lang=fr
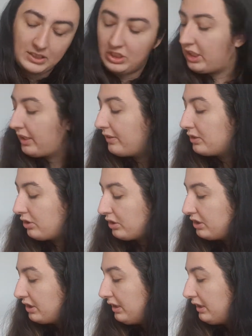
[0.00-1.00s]
J'arrive à
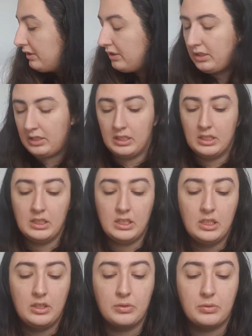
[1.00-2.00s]
sortir.
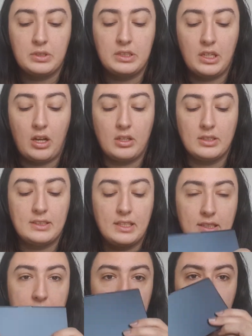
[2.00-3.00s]
Donc il y a
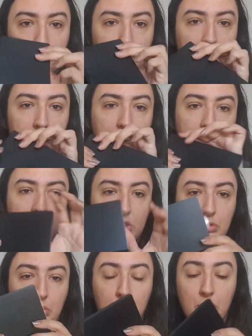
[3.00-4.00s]
celle-ci. Donc vous voyez, les packaging
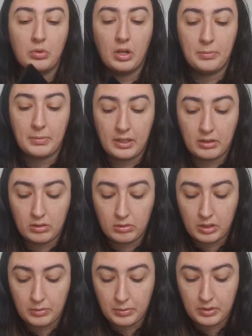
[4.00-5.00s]
sont tout noirs, mais
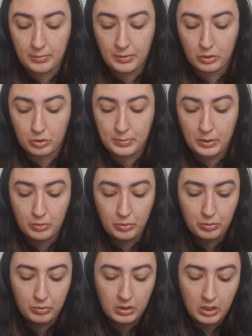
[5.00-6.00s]
honnêtement, ça ne me dérange pas du
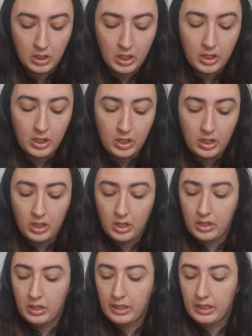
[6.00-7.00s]
tout.
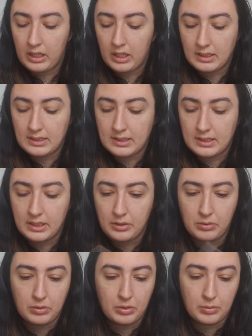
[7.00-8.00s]
Et là, c'est
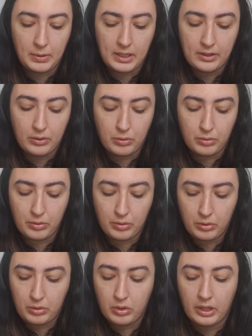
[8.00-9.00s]
une palette de
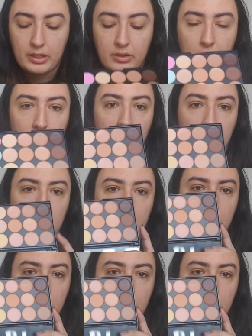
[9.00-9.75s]
correcteur.